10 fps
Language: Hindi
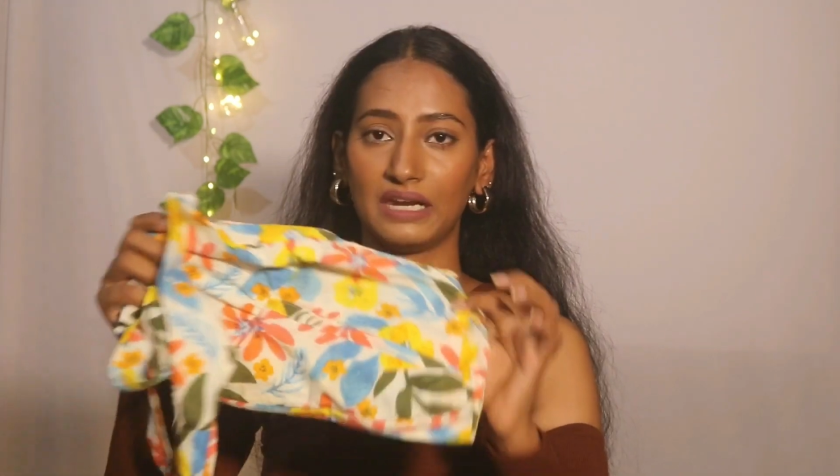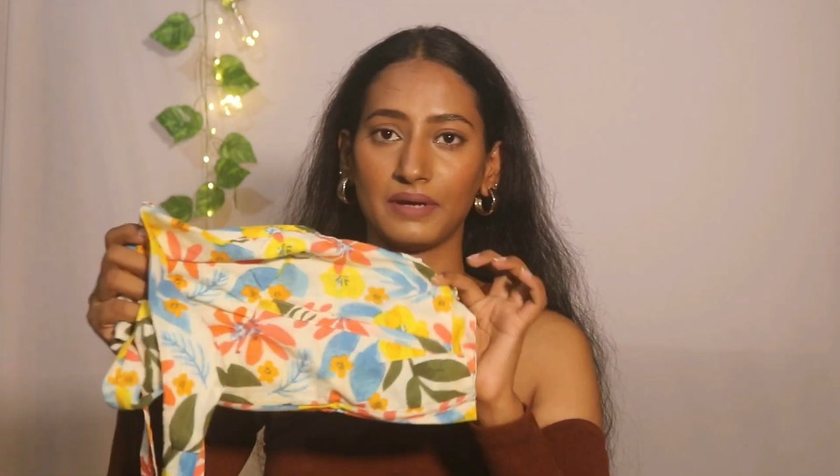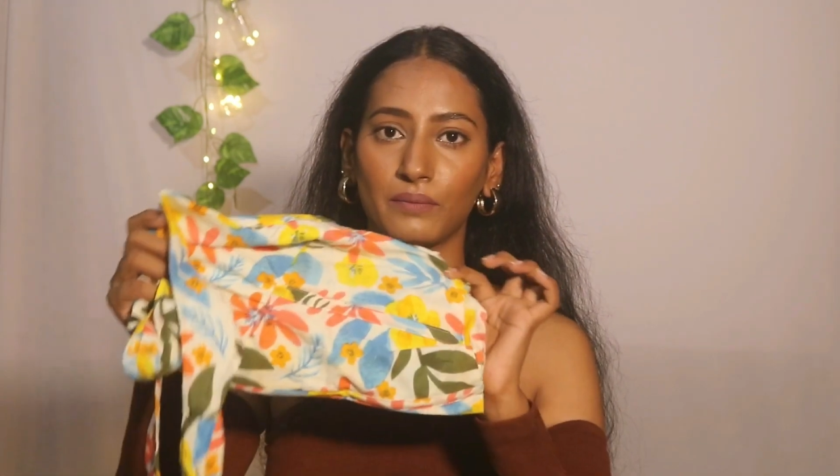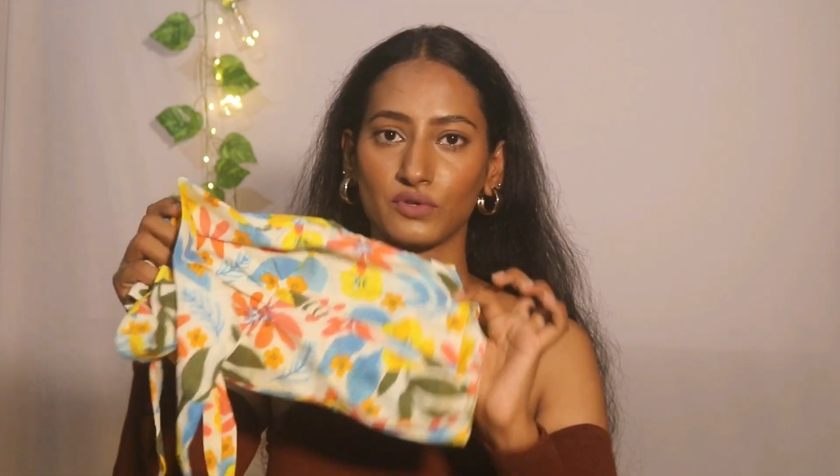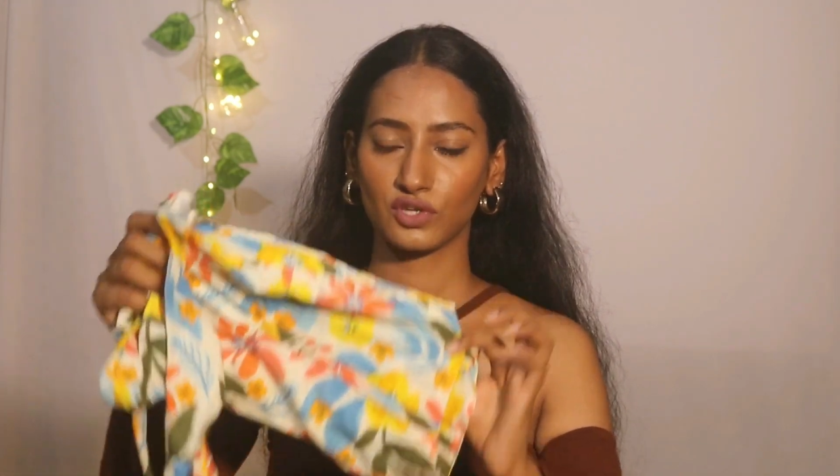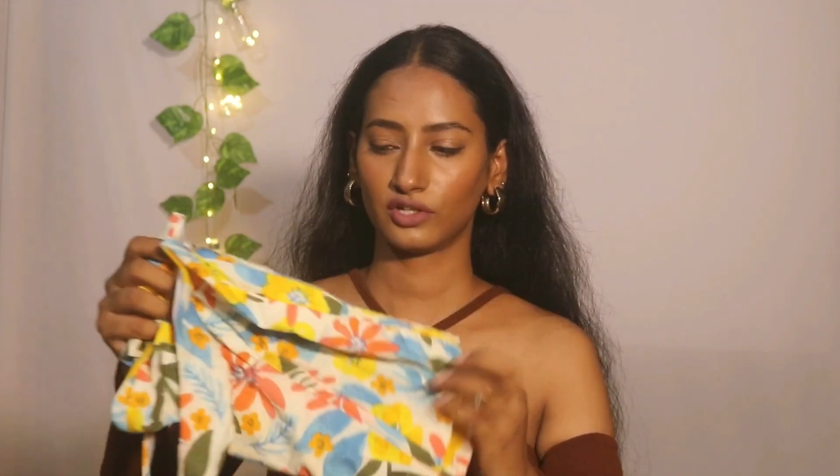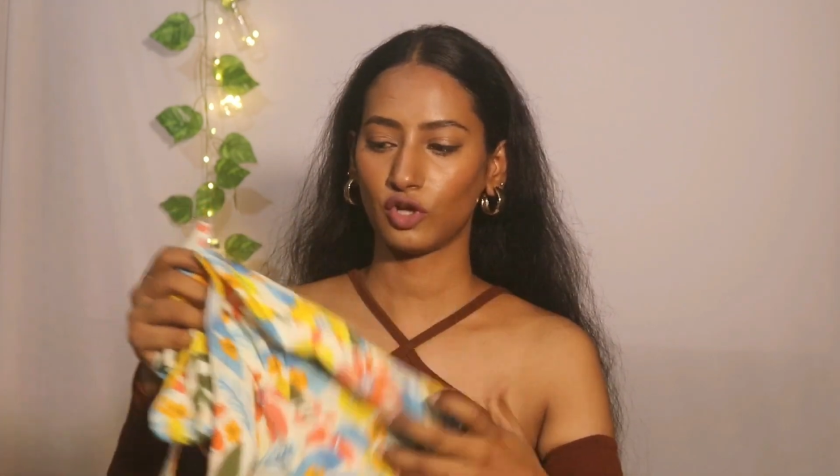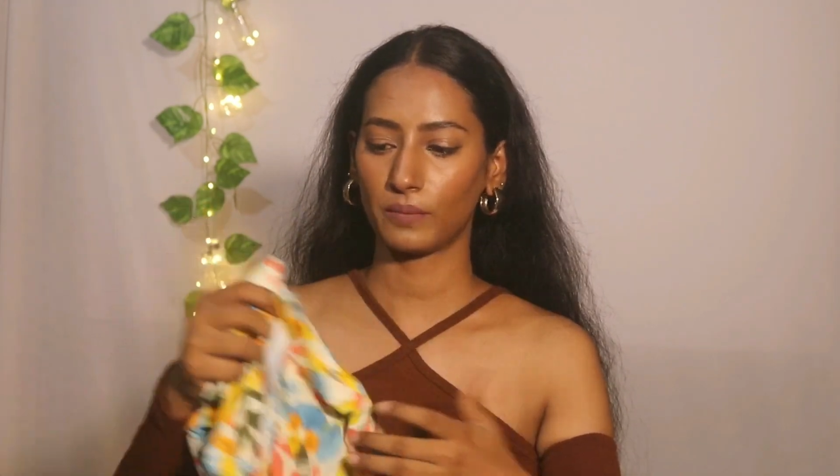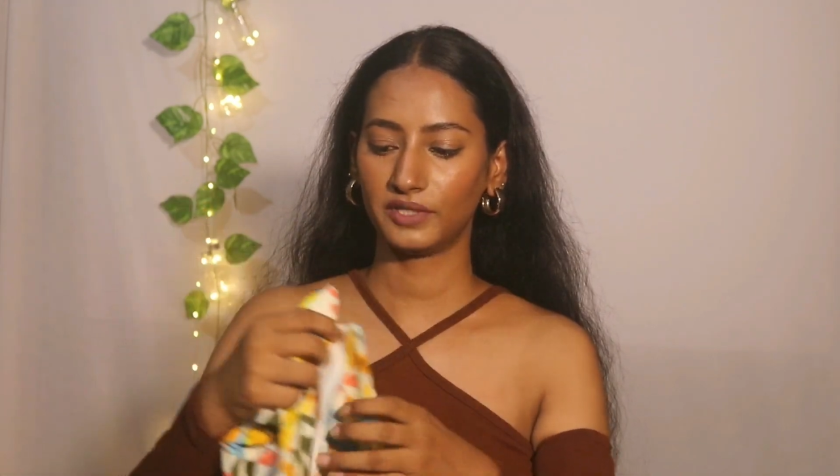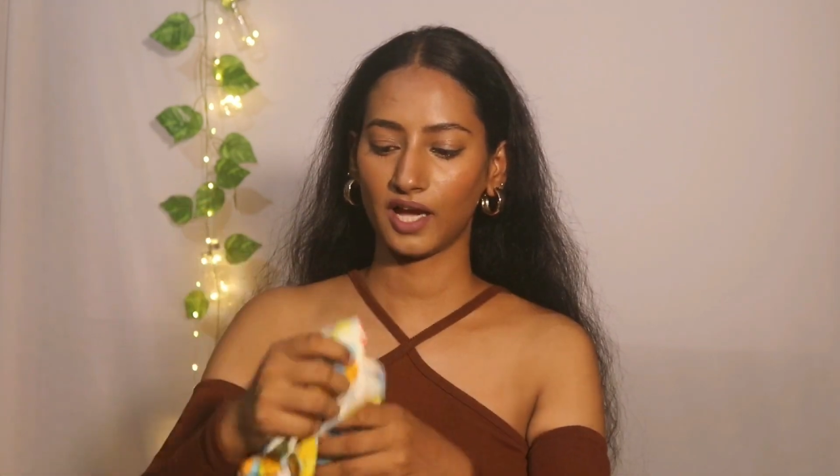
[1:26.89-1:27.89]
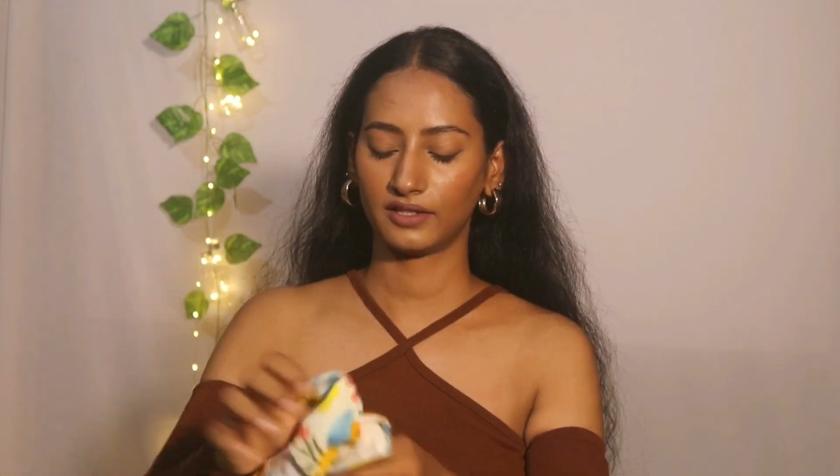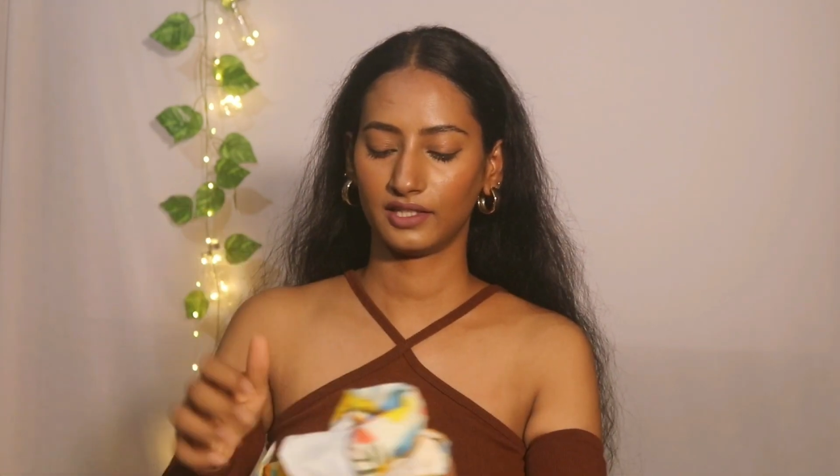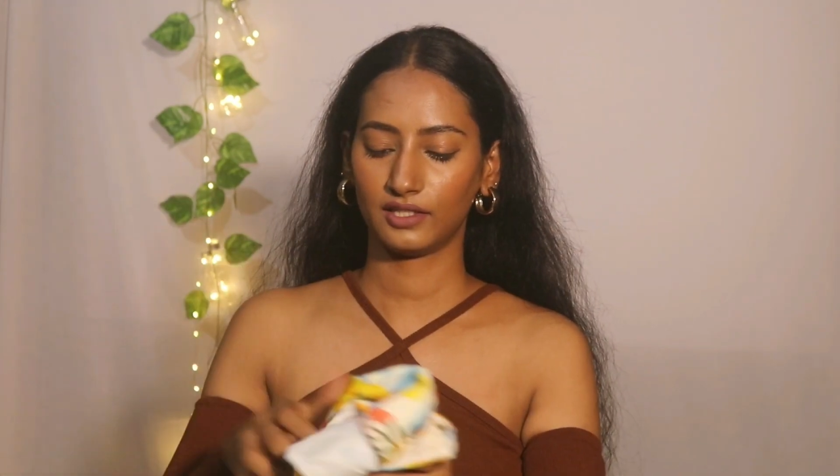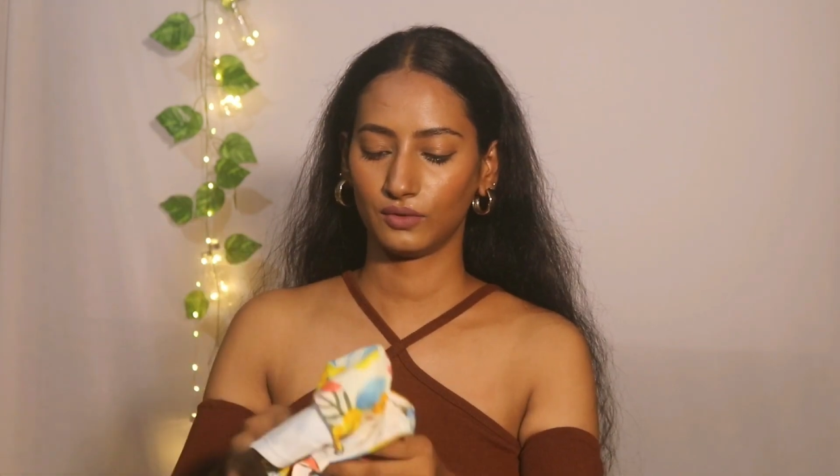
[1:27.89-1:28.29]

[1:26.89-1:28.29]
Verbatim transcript: मैं आपको उसका टॉप दिखा देती